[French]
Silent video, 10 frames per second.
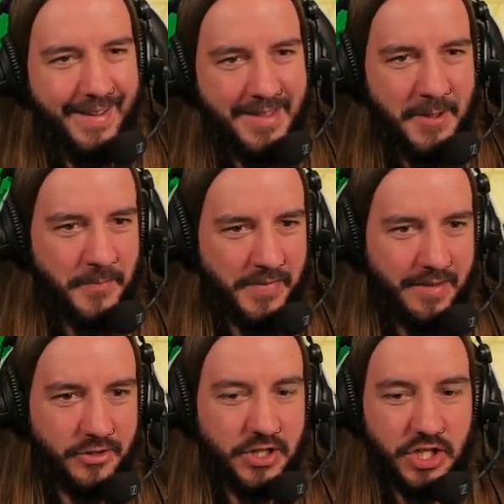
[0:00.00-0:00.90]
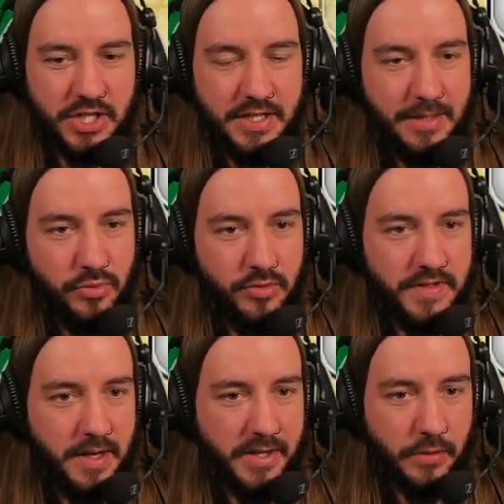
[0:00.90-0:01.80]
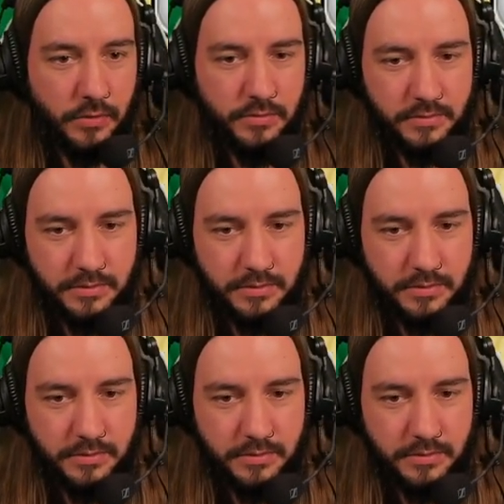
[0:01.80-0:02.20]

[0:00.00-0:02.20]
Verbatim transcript: faut que t'ailles chercher de la bouse et un bâton.